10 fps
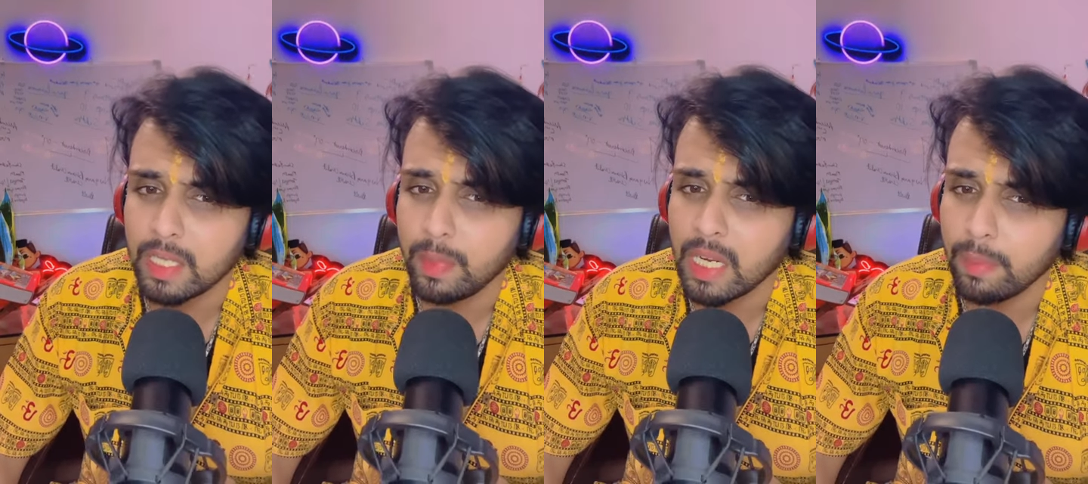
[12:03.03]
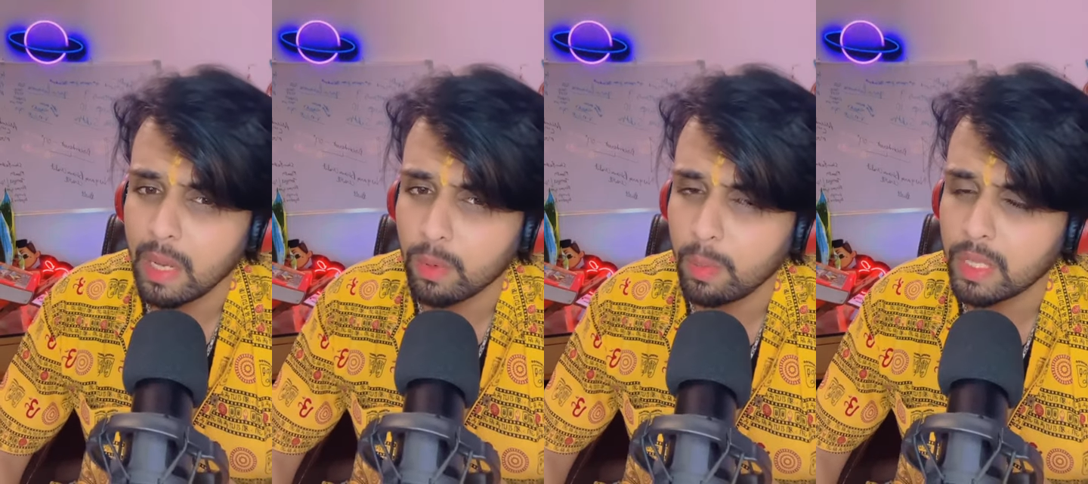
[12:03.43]
मैंने भी
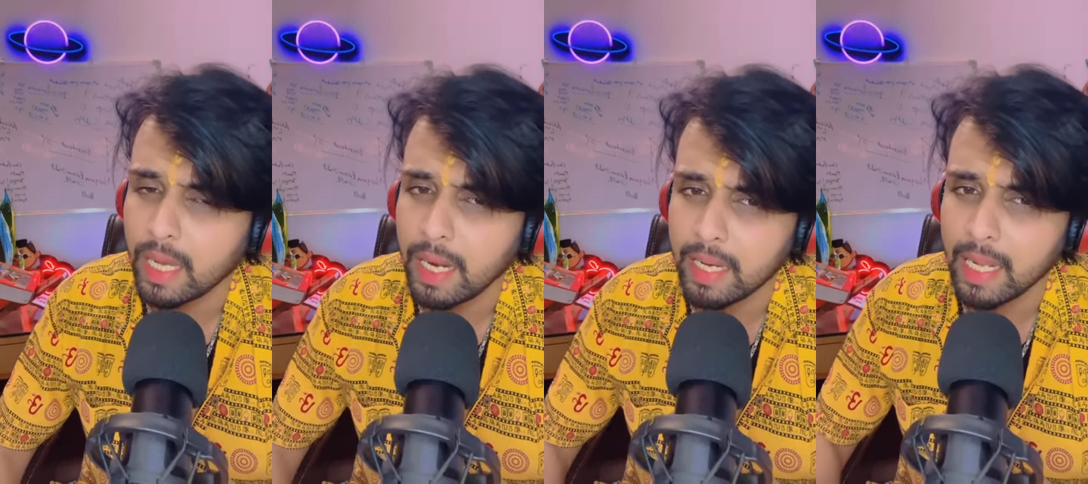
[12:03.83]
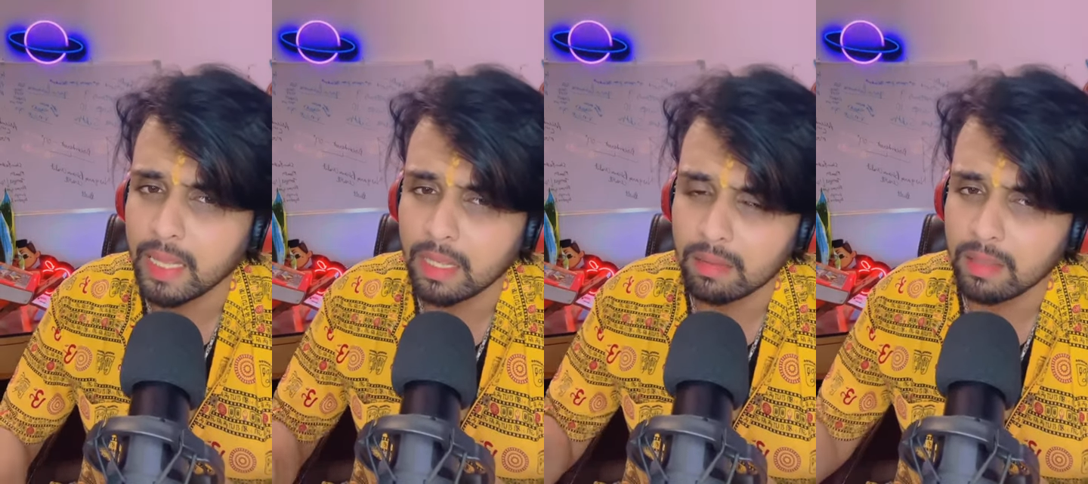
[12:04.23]
आपको बताया
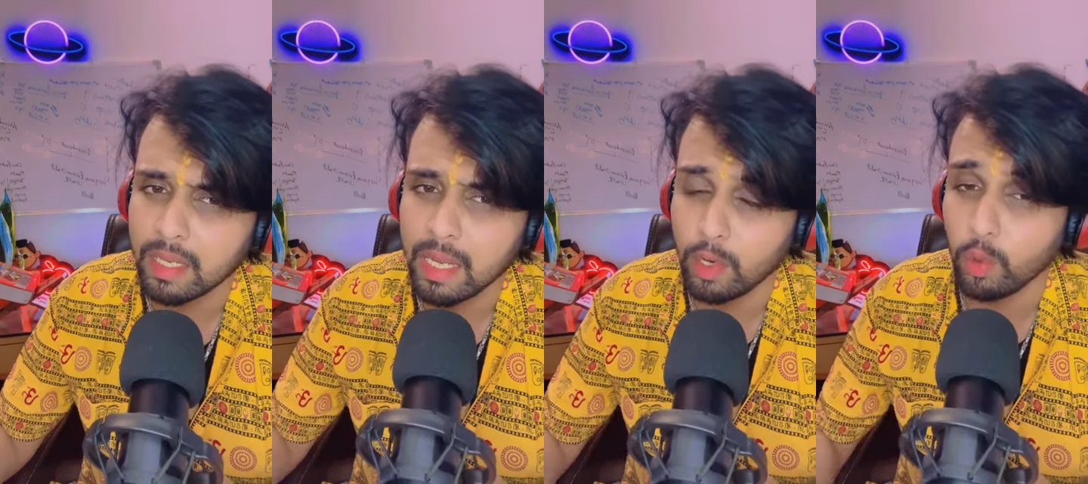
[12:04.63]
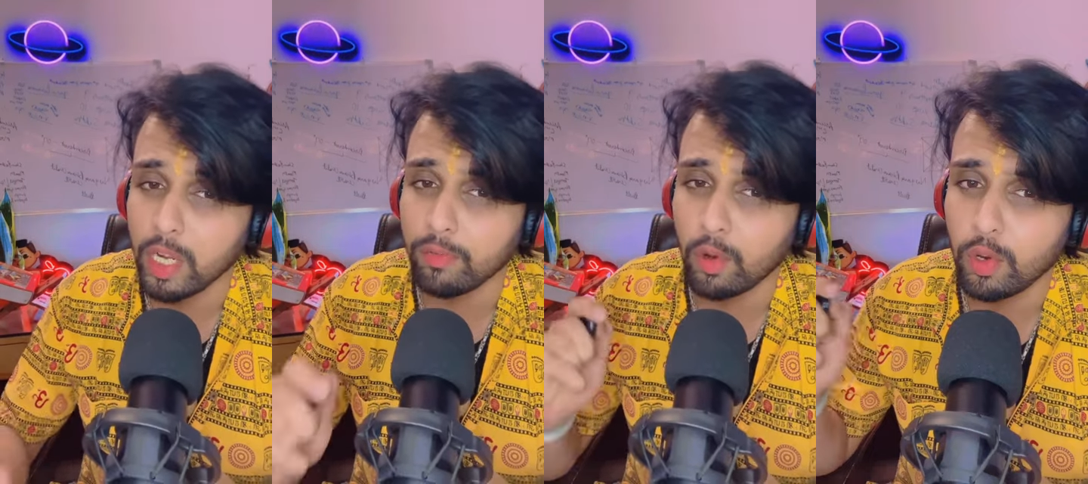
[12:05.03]
टेंथ ठीक है
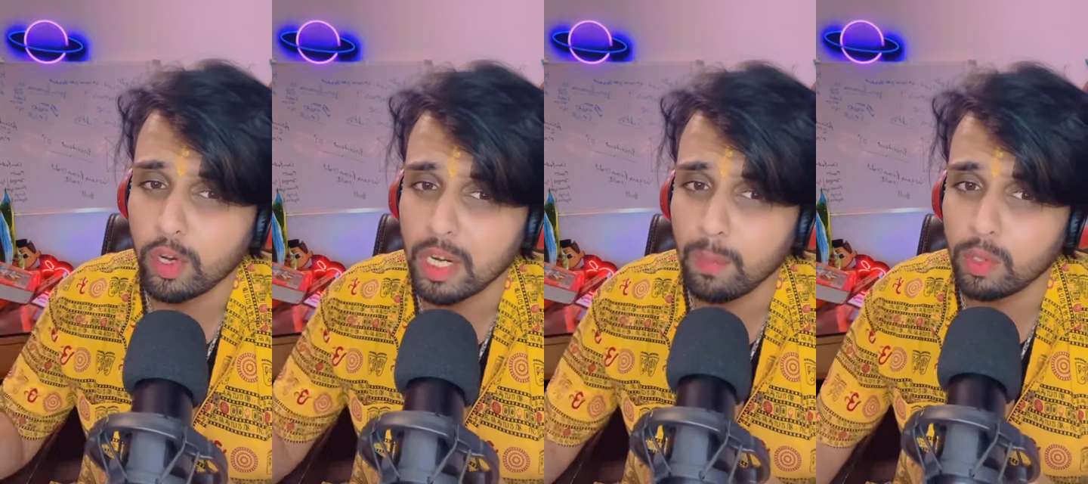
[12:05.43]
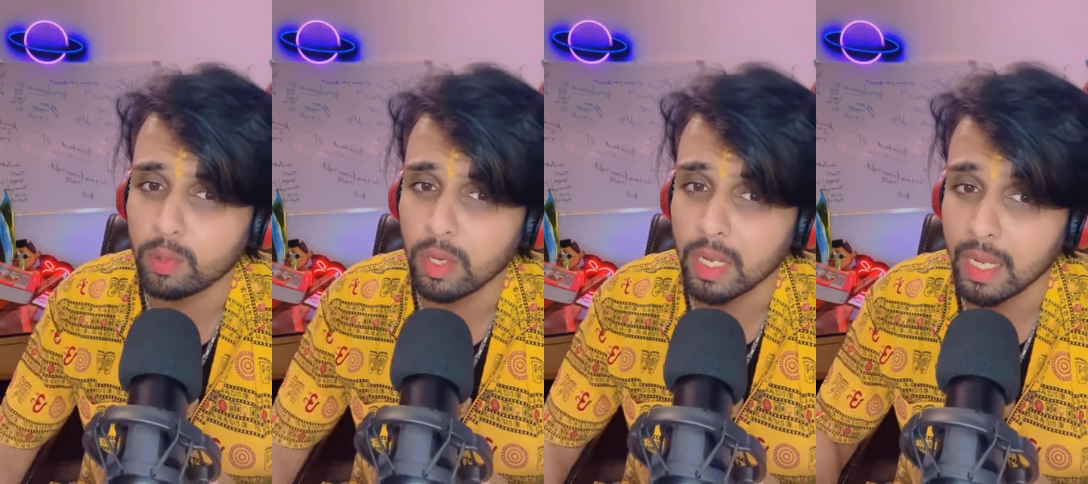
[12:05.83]
रूटीन फॉलो करना बहुत
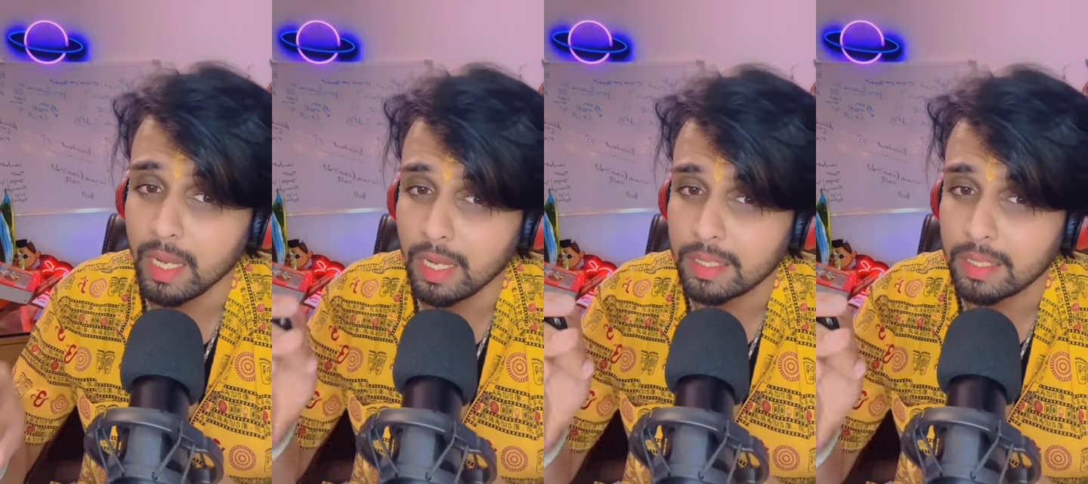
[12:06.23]
ज़रूरी है